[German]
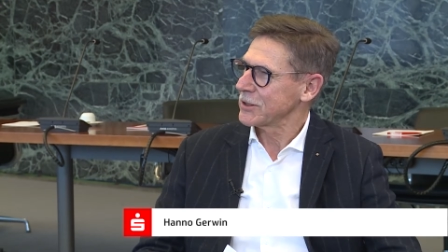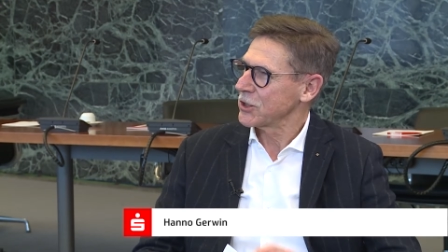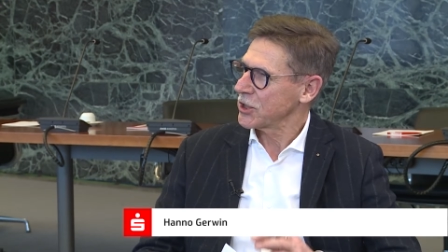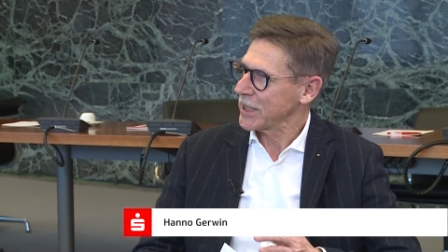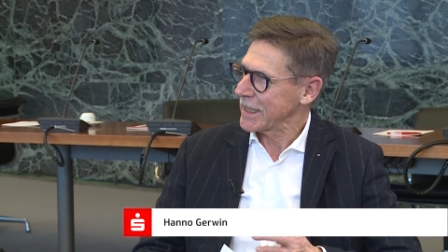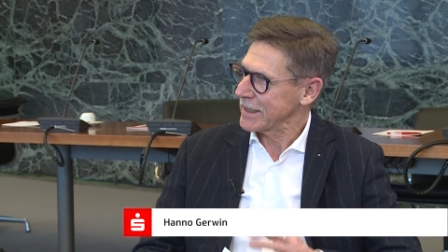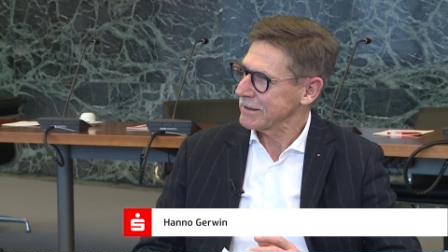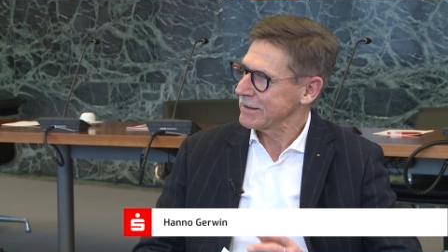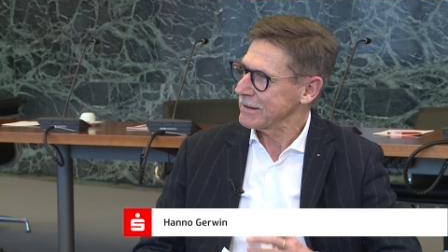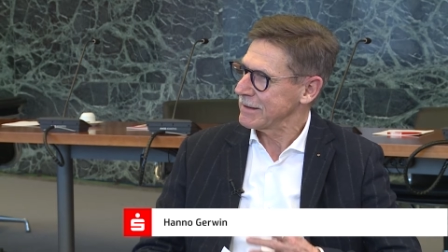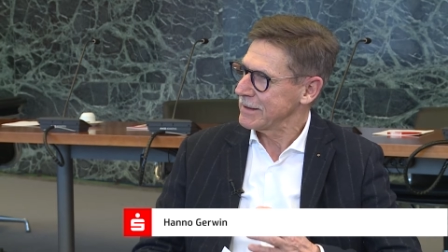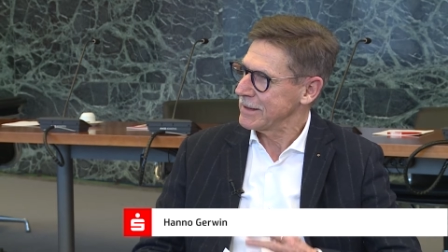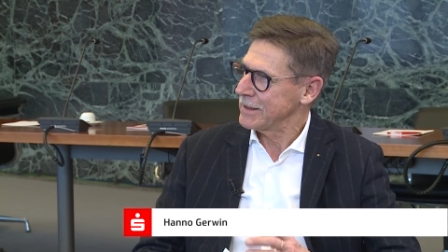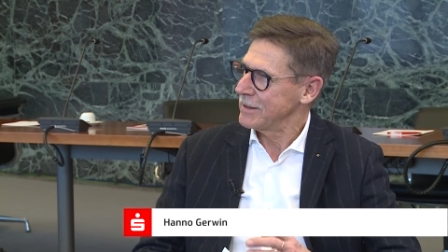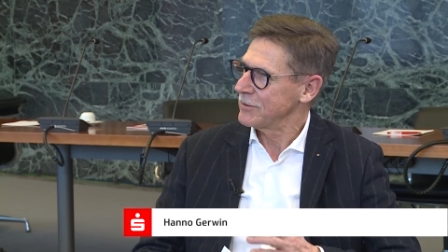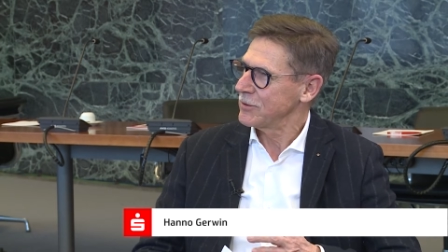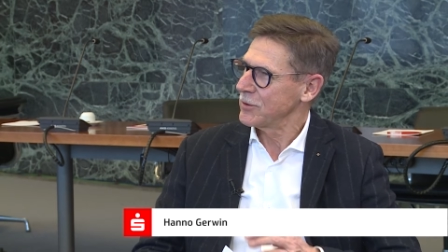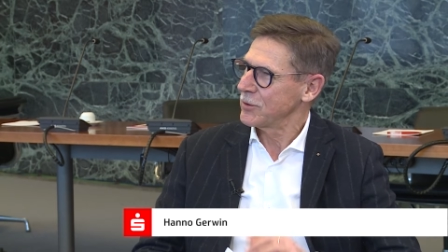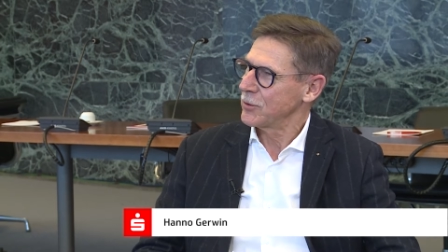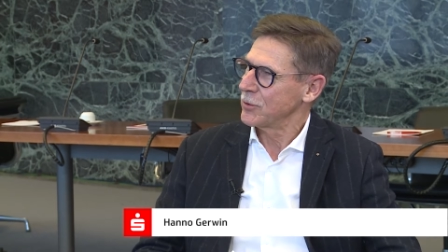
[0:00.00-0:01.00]
schätzen
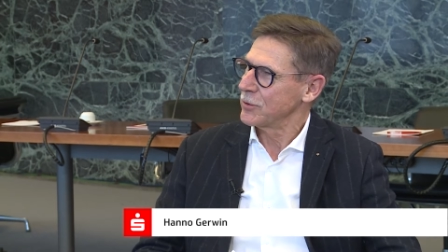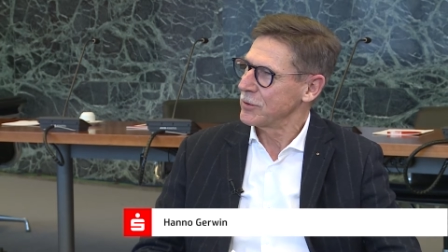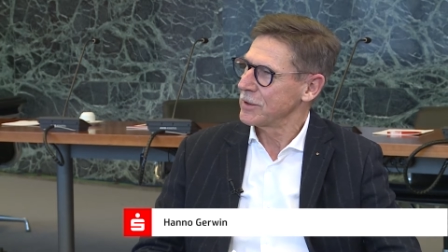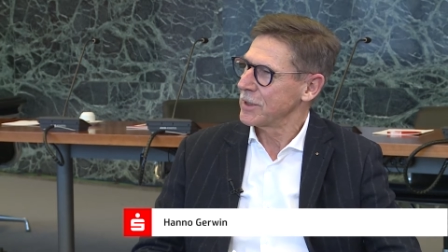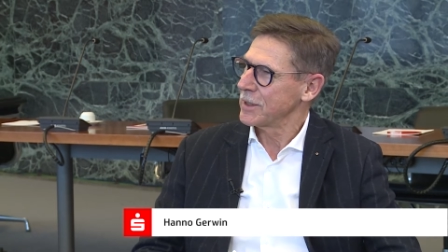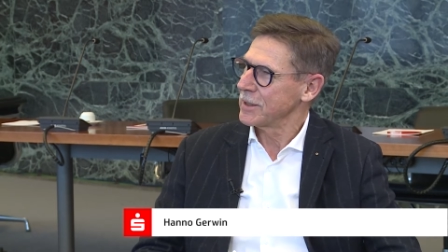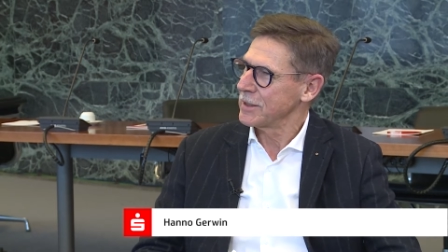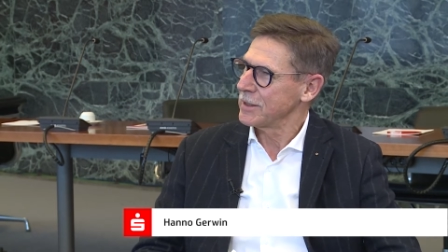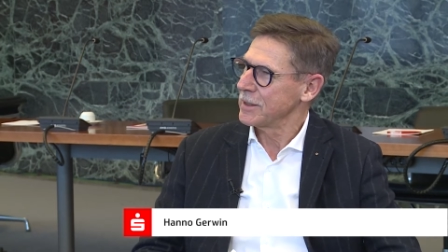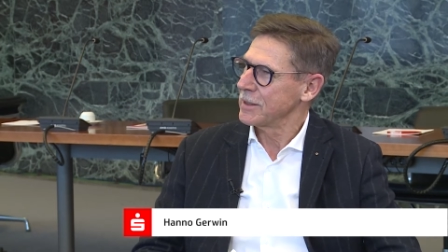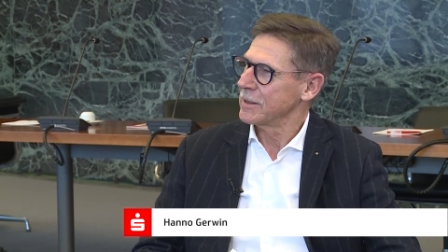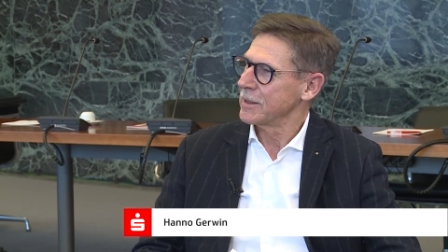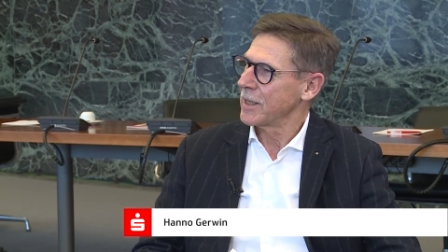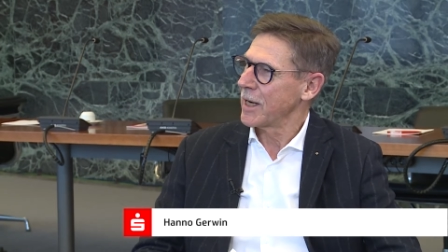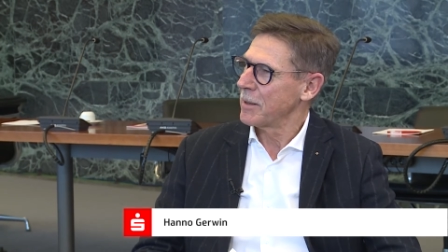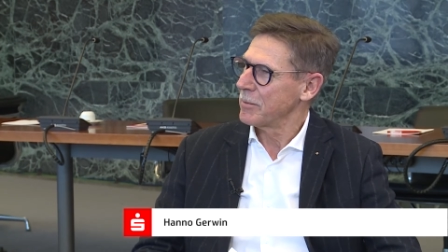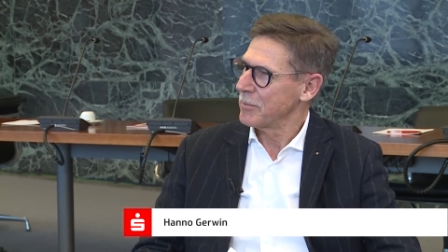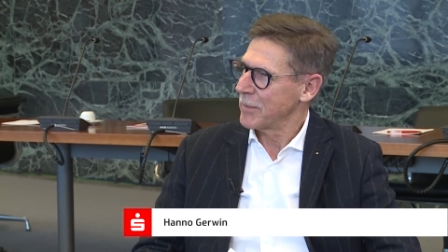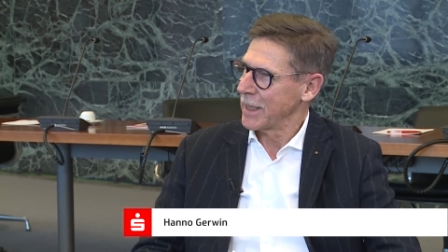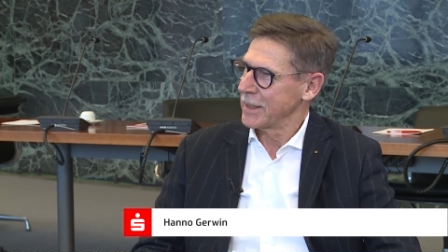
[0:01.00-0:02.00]
diese Kunden an Ihnen
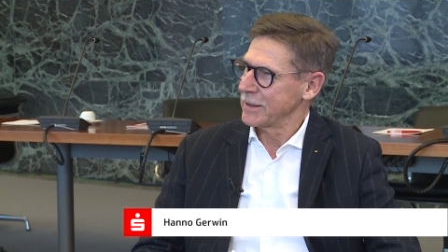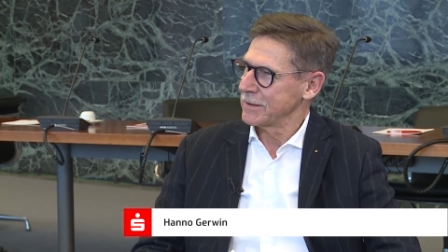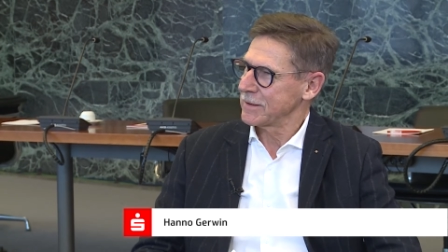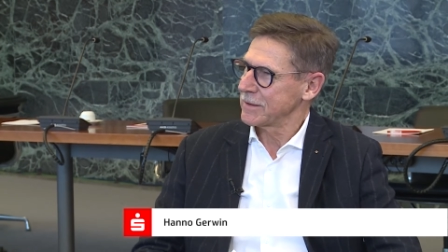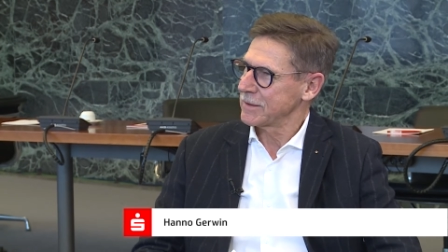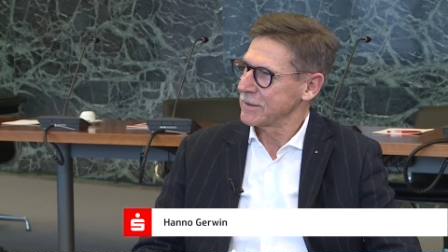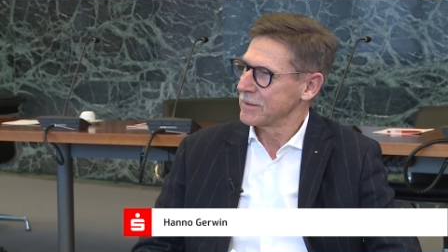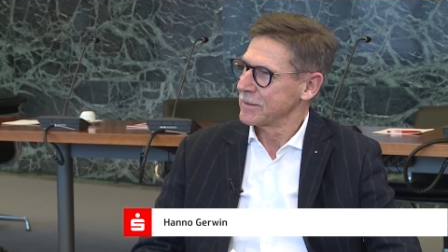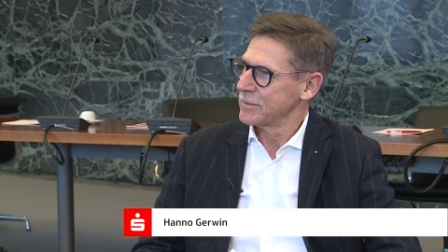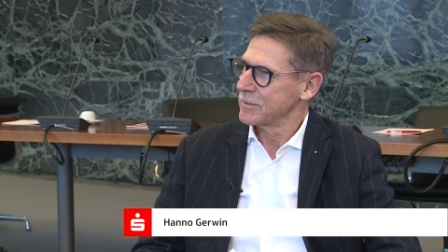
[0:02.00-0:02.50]
am meisten?